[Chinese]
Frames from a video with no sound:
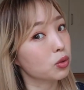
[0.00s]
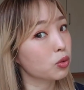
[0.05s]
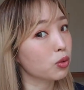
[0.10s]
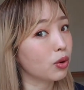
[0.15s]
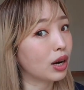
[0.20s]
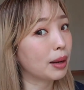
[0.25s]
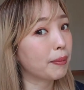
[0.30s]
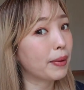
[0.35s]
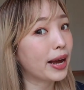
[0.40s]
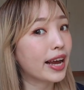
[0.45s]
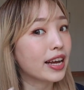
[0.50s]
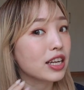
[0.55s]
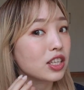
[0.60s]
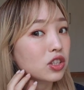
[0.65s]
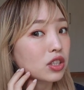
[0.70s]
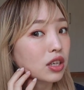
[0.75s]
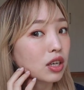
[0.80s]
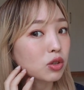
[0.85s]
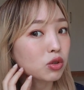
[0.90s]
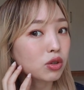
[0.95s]
度啊拍
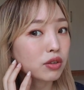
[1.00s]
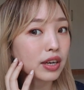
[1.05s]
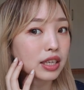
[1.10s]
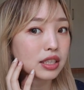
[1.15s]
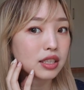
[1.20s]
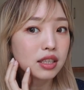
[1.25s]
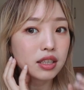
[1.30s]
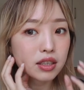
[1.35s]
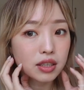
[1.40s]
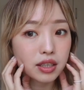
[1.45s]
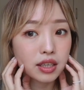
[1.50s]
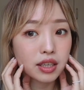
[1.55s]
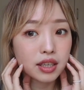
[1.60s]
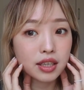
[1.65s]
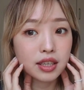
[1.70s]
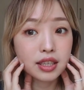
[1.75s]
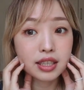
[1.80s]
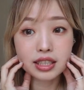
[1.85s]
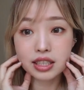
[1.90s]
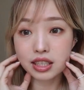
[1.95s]
照，就会发现呃
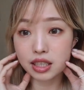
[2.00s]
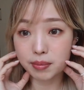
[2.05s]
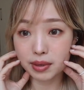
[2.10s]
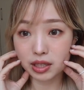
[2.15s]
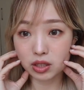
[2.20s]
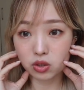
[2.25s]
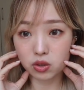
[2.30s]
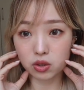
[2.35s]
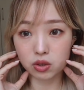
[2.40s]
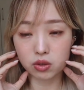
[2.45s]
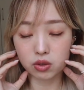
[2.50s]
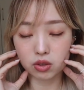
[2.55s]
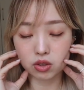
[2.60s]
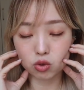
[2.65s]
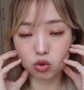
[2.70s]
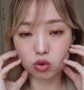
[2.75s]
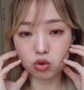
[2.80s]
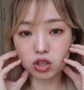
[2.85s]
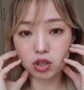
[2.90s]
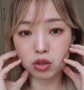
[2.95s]
这边就是
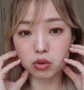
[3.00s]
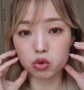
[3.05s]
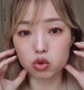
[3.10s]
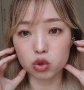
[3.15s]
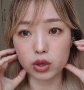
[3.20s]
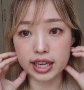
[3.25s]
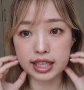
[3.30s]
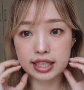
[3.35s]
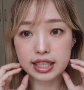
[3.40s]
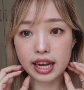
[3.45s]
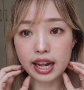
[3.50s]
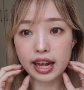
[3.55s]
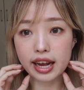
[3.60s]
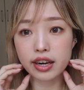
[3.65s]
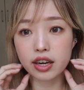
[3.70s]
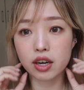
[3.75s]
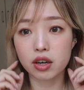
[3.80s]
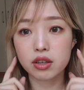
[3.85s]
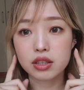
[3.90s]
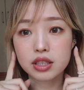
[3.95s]
肉垂下来，
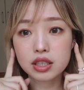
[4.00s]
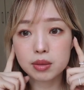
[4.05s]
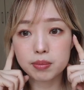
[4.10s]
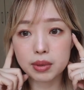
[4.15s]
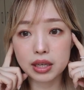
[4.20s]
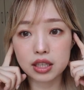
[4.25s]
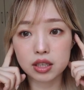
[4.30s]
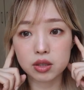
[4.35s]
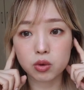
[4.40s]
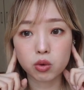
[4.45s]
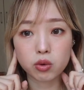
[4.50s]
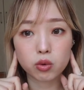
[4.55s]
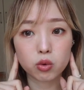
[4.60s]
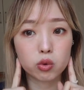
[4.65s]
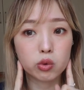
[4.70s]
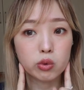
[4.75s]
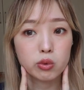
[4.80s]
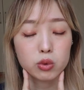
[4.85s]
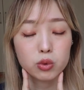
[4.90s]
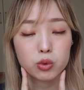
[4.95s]
然后这边的
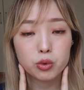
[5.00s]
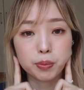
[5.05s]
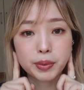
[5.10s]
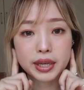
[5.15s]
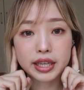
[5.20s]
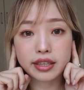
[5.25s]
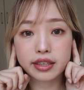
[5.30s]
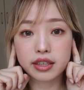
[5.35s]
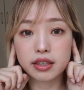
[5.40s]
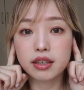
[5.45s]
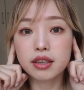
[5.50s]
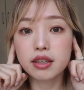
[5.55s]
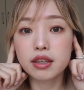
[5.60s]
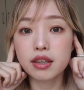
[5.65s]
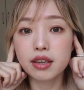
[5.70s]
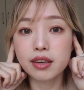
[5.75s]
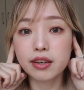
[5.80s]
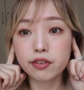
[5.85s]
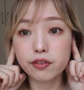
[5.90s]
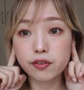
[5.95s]
弧度变得
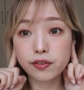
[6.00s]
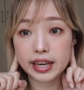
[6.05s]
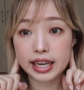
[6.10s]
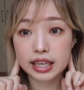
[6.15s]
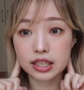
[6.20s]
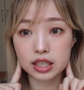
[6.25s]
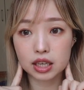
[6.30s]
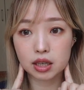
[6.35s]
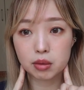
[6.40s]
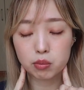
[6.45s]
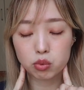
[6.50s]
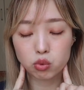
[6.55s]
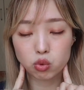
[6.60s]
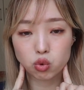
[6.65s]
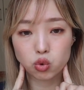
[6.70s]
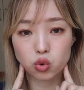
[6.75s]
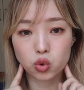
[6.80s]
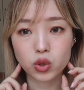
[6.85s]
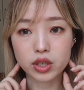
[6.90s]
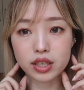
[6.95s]
非常不
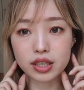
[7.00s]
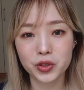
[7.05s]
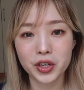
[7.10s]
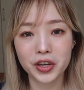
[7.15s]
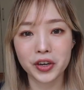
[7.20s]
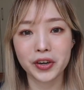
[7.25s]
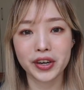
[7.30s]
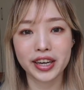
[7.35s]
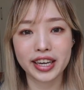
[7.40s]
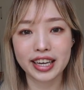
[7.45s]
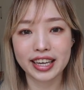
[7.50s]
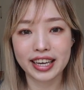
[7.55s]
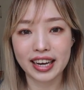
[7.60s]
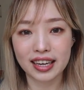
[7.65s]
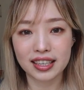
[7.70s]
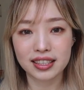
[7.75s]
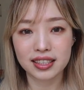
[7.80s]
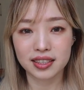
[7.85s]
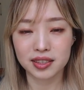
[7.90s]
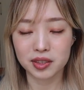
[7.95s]
顺。最后一根
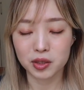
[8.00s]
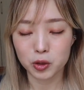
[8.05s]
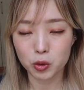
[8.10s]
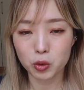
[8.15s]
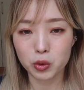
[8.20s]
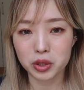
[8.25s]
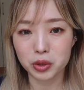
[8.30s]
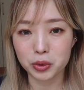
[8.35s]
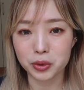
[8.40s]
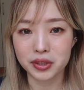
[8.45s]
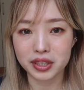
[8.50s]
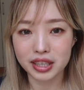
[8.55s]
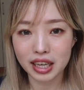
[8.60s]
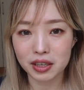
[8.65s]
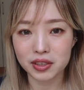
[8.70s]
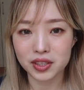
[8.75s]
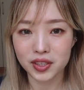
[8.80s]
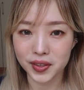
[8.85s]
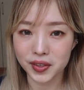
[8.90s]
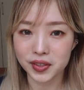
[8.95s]
压死骆驼的
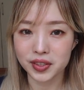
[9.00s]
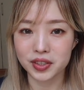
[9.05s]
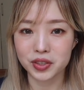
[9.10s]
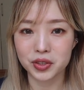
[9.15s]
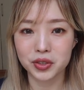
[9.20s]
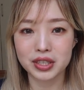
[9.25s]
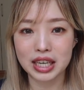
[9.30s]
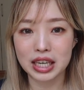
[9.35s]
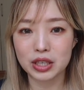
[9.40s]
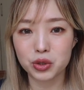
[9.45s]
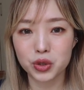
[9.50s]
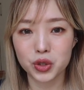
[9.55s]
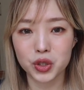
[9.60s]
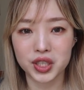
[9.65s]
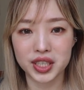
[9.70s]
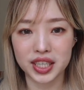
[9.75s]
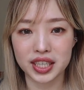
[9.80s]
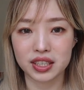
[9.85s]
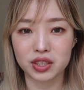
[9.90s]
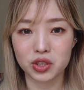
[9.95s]
稻草呢，就是在去
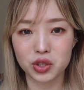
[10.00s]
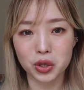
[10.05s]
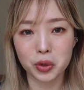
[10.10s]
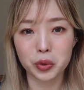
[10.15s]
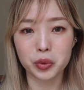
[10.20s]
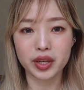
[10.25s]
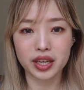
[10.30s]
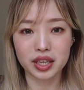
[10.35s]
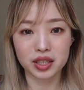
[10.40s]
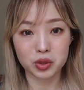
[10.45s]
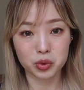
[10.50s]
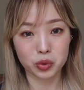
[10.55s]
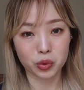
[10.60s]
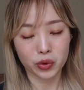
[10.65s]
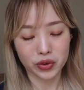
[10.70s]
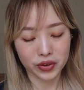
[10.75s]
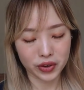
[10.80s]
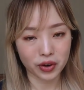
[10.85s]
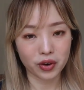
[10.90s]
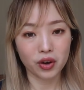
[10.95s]
年秋天左
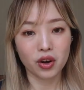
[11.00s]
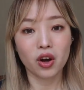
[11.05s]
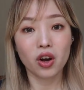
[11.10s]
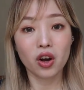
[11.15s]
右，